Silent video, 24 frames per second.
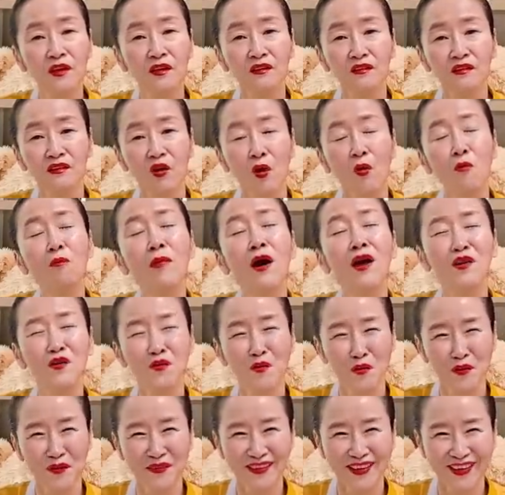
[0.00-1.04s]
이랬더니 엄마를
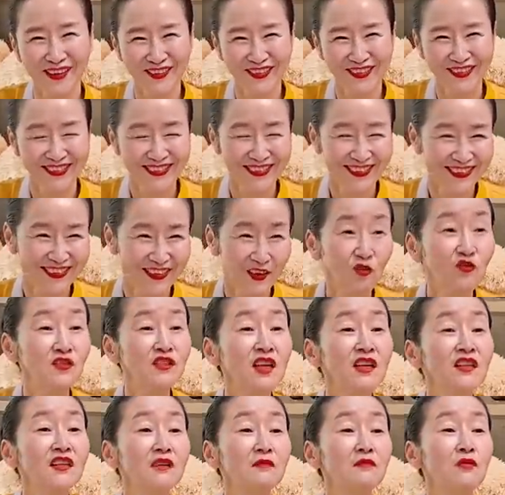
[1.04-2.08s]
보인다고
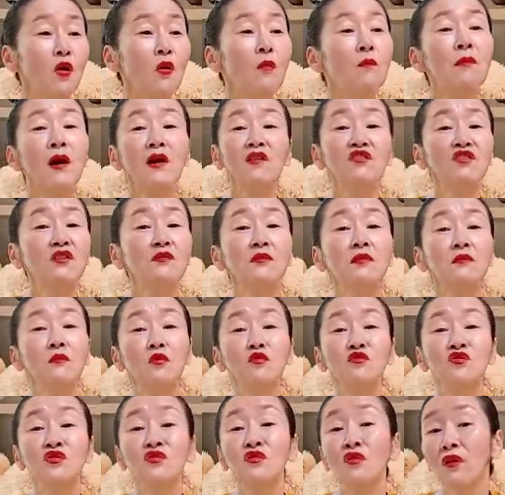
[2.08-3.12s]
영채님을 엄마로 이미
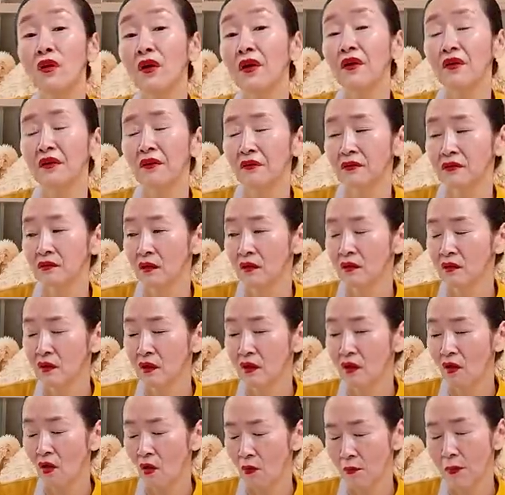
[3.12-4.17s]
모신 거예요 그래서
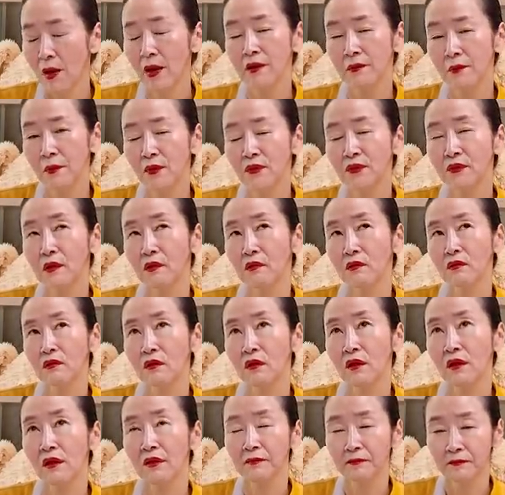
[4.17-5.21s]
엄마를 보인다고
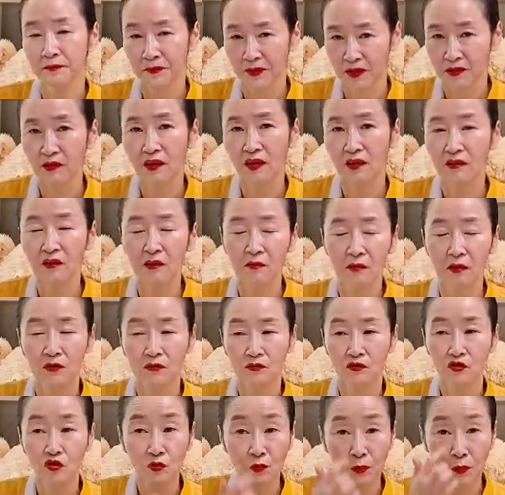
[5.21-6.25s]
그러길래 그래
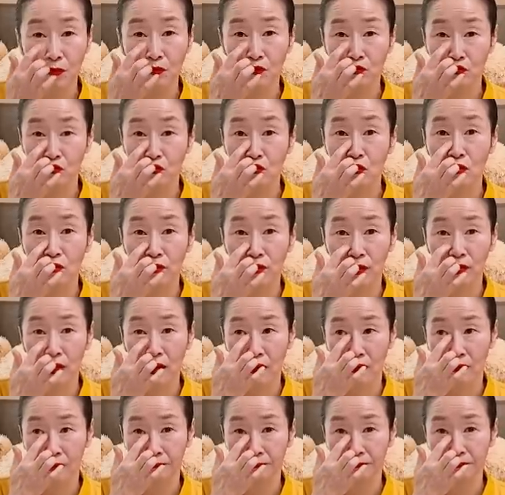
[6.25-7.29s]
그러면 축복을 줄
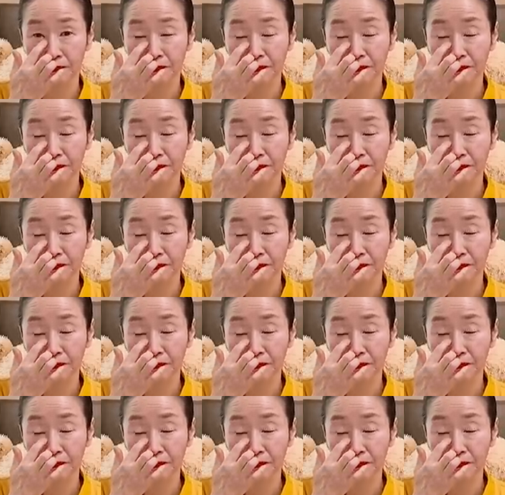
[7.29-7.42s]
거니까